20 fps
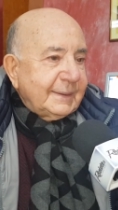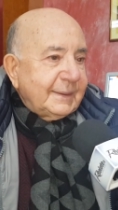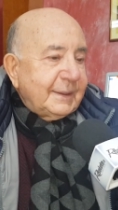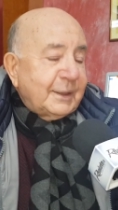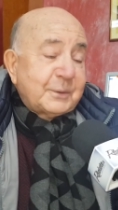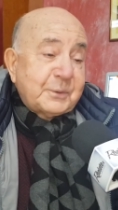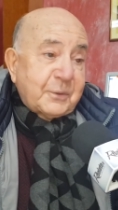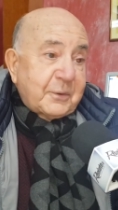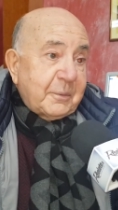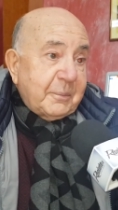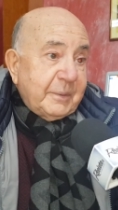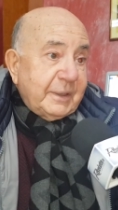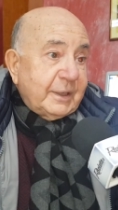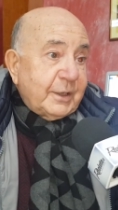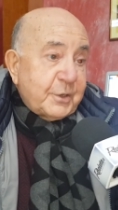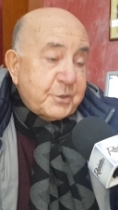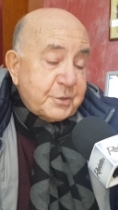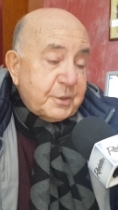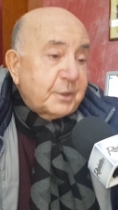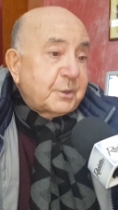
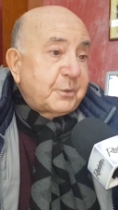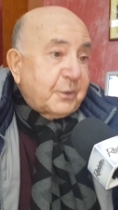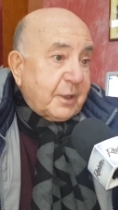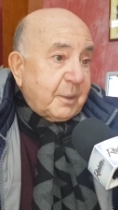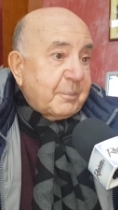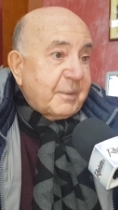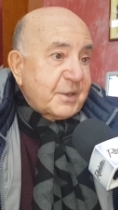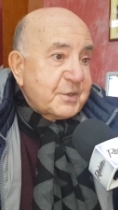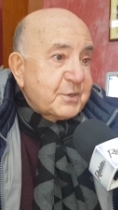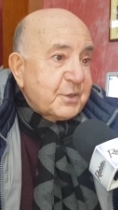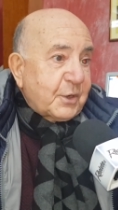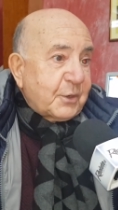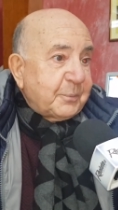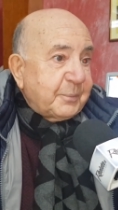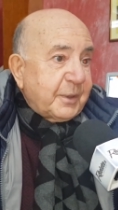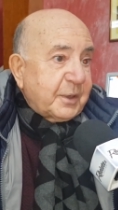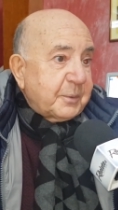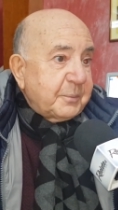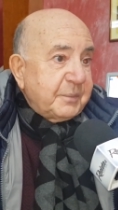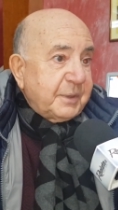naturalmente è certo che passerò
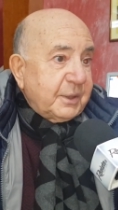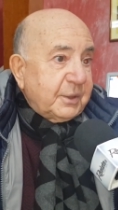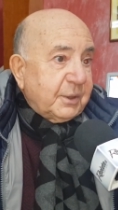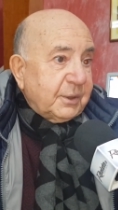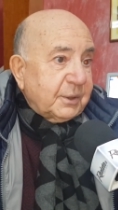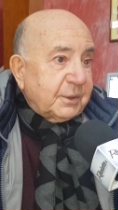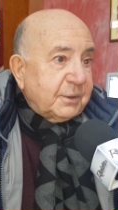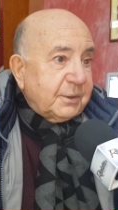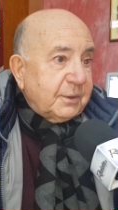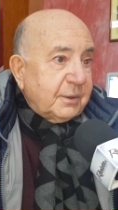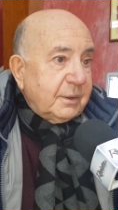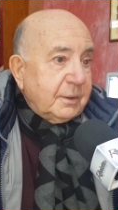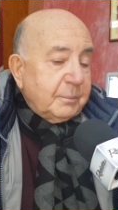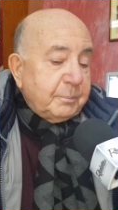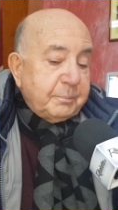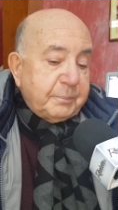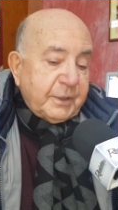per bigotto,